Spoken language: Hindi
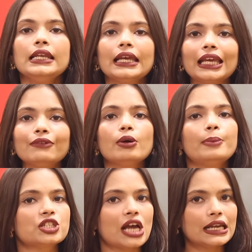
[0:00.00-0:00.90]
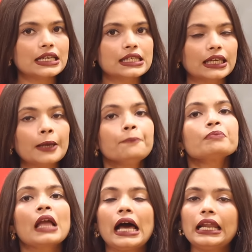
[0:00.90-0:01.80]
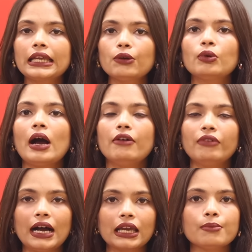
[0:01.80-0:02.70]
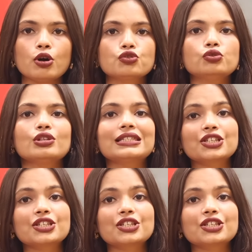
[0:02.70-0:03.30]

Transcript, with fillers: लेकिन वो बचा न सके हालांकि वहाँ के मौजूद जो